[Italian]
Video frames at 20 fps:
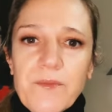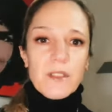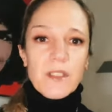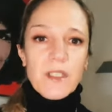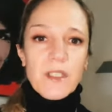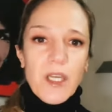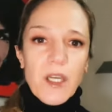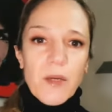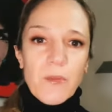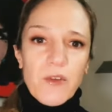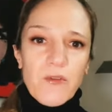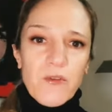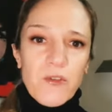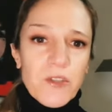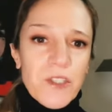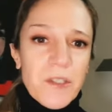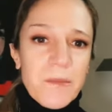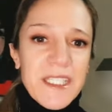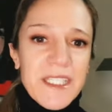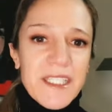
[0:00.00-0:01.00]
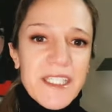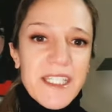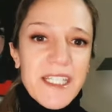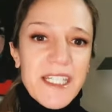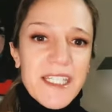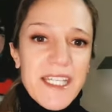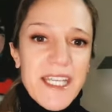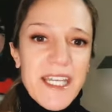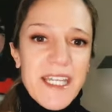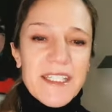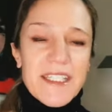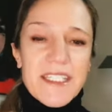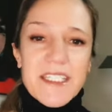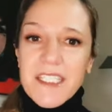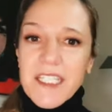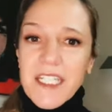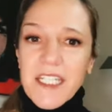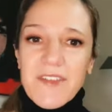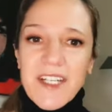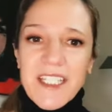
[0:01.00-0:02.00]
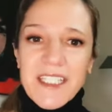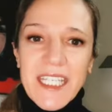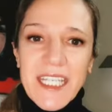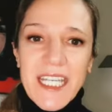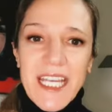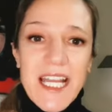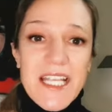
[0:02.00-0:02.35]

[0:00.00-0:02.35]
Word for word: Profondamente credente, se ne va di casa